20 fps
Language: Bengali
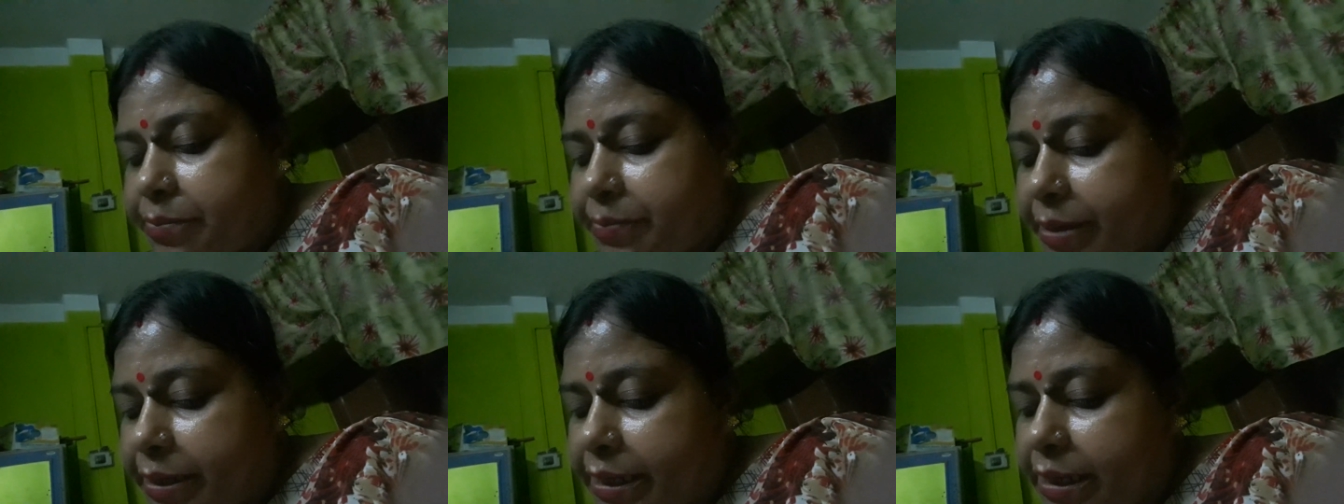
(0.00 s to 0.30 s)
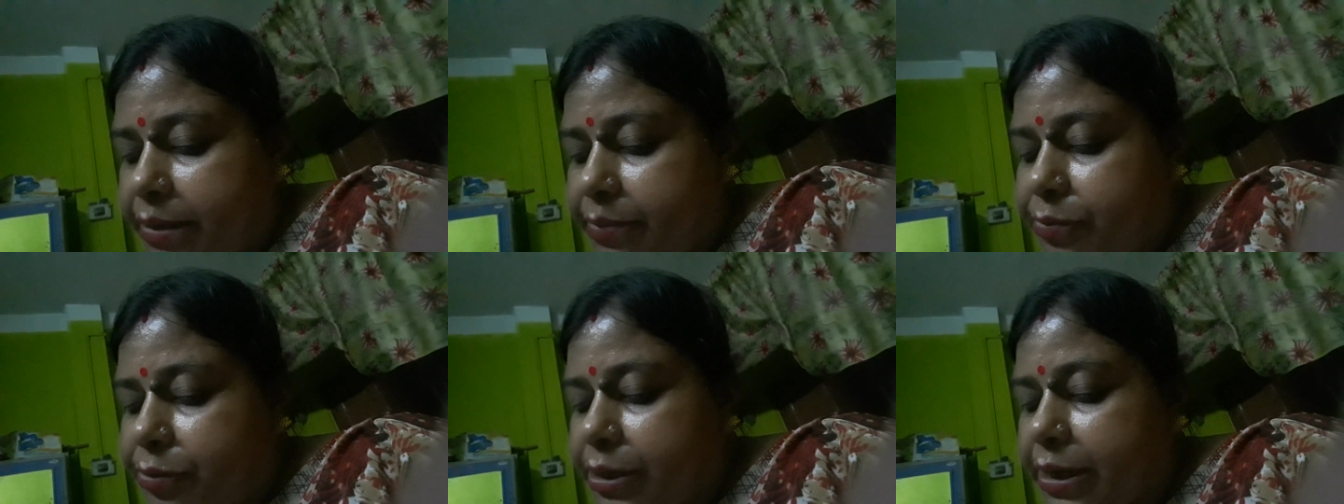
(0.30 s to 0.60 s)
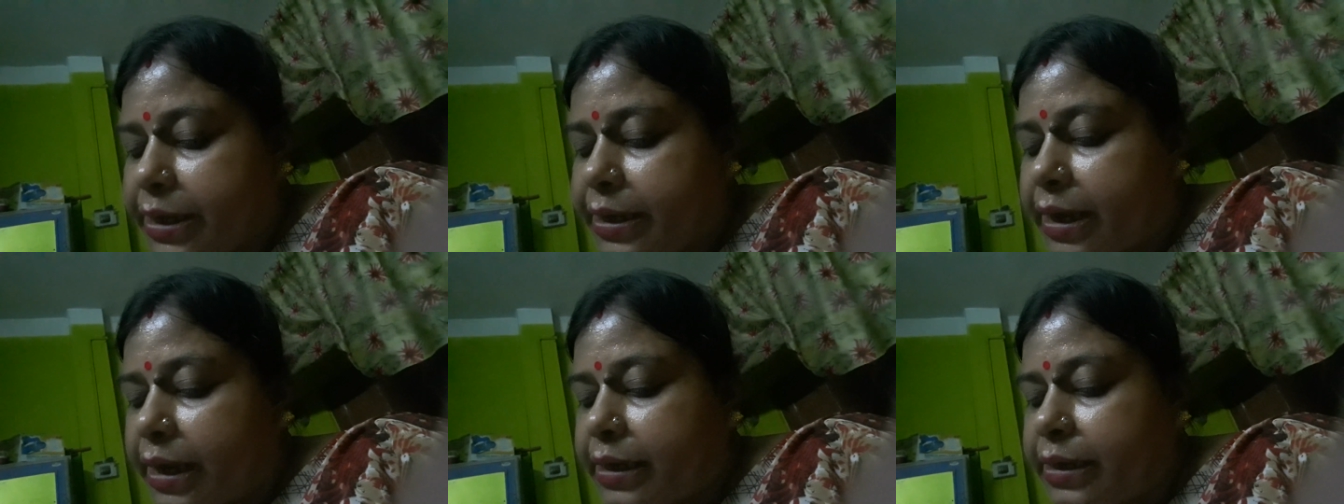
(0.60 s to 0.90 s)
মেঘের
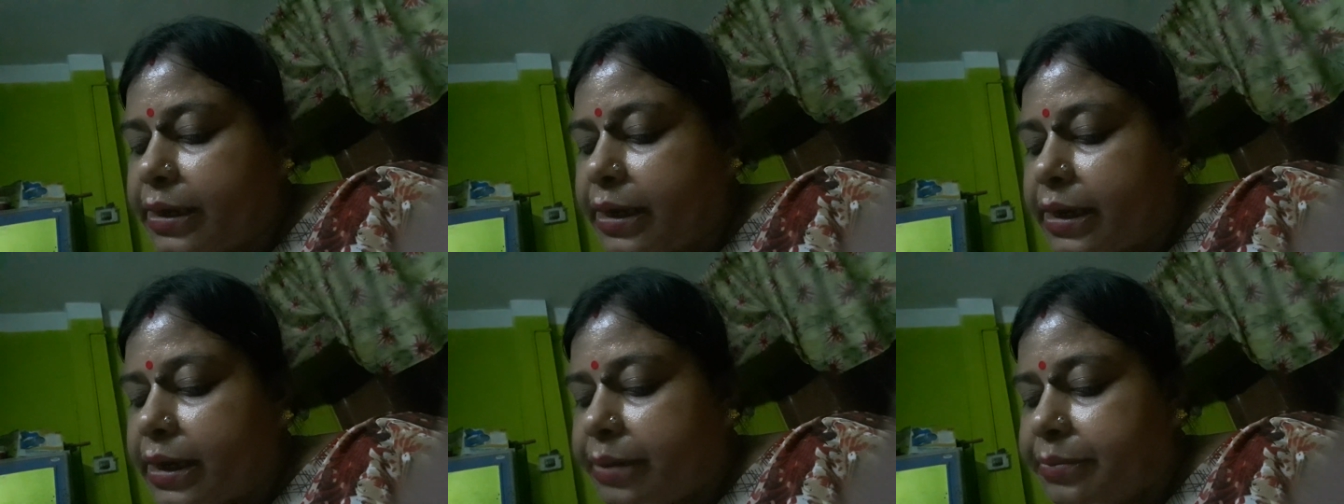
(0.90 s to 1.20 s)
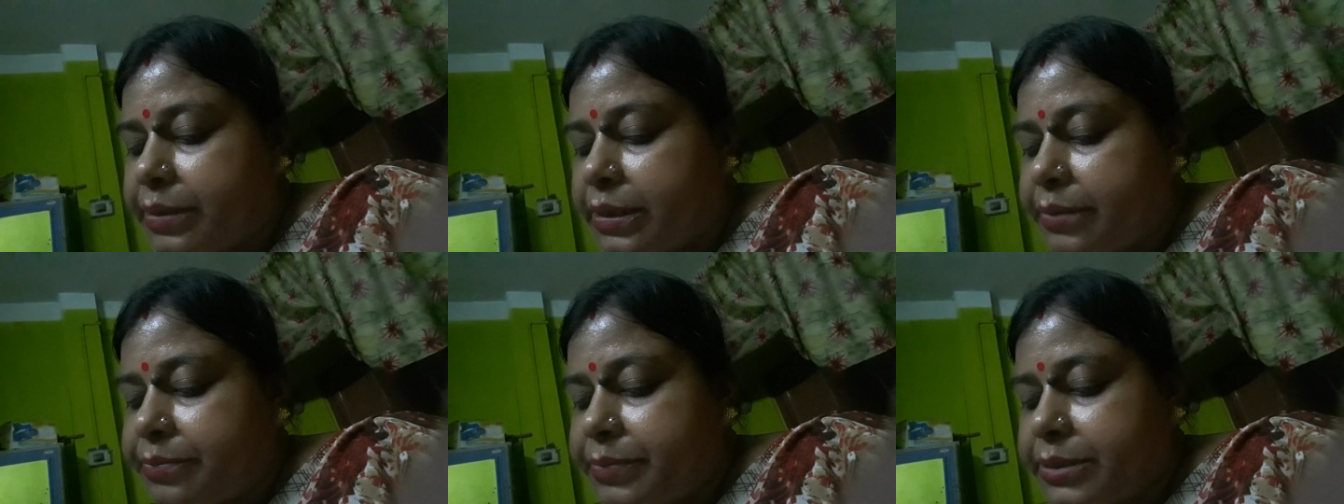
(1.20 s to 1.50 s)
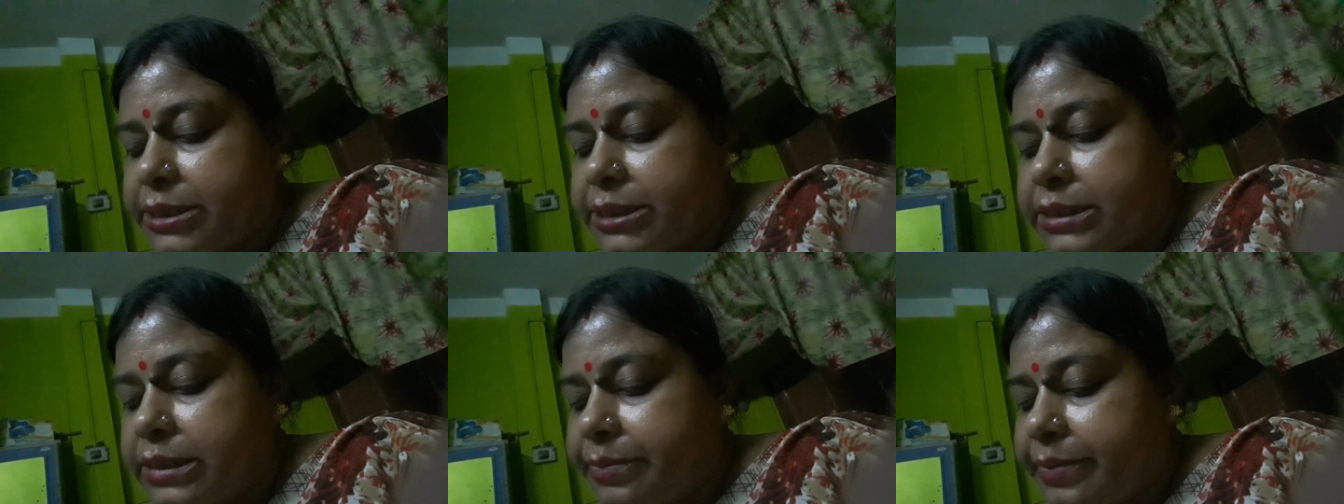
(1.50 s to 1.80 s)
বুকে কান্না নামে
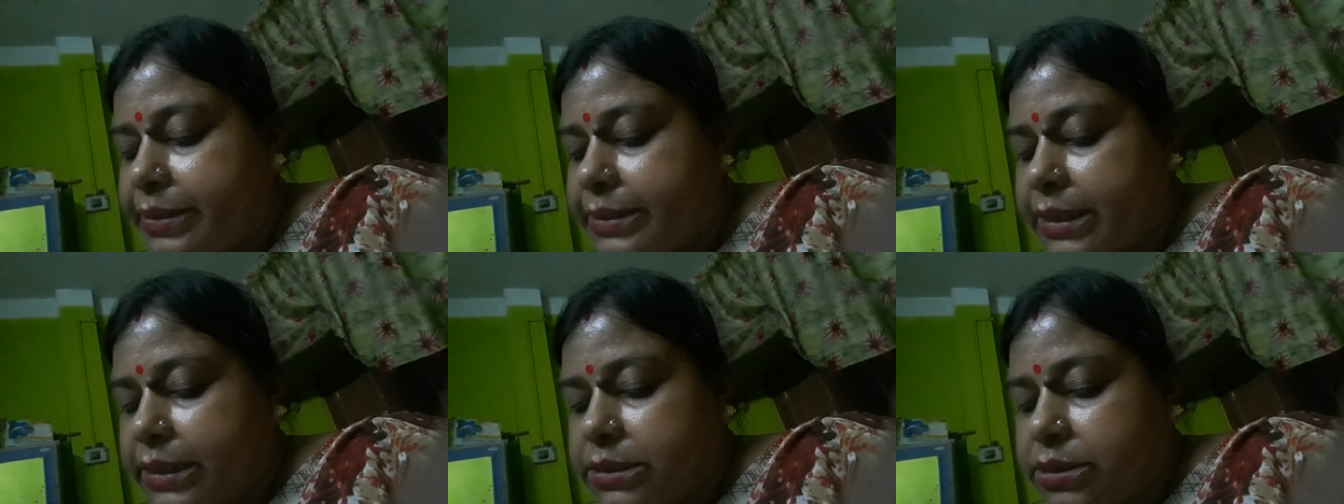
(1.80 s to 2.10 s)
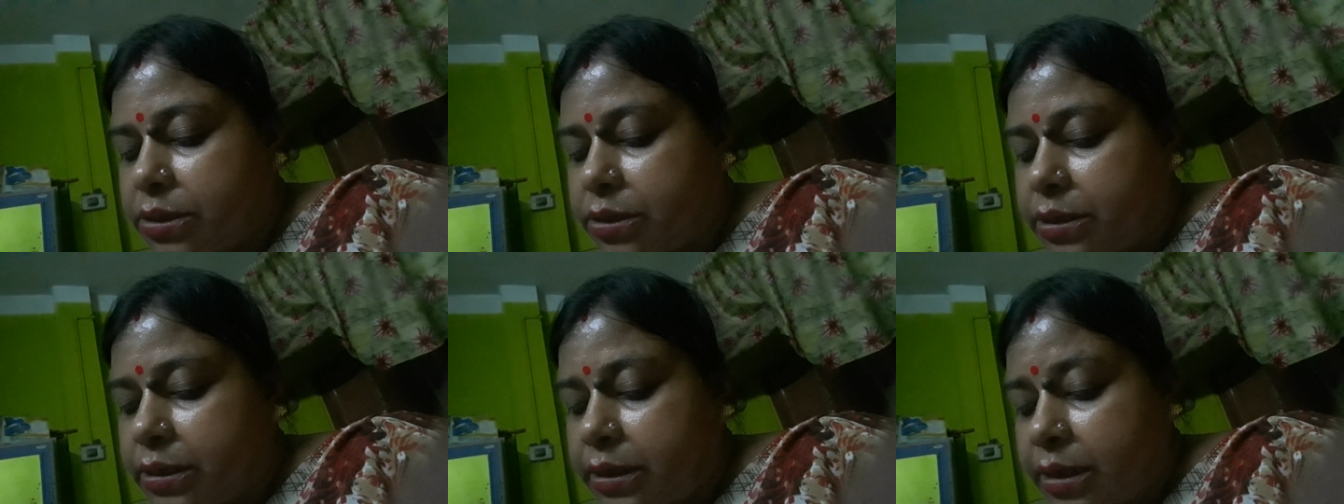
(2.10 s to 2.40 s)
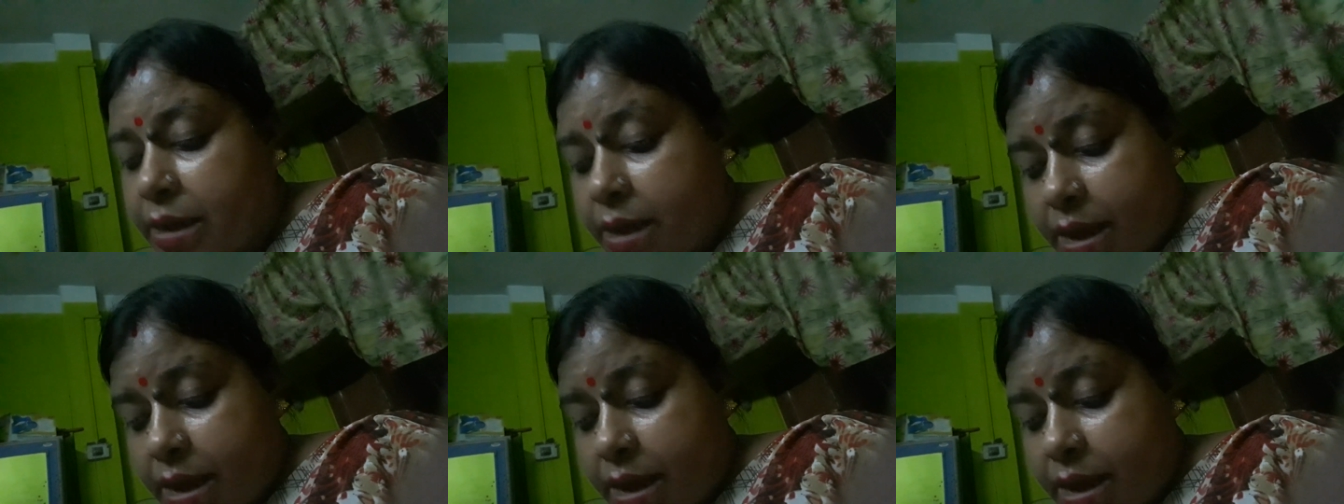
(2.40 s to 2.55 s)
বৃষ্টি ভেজা জল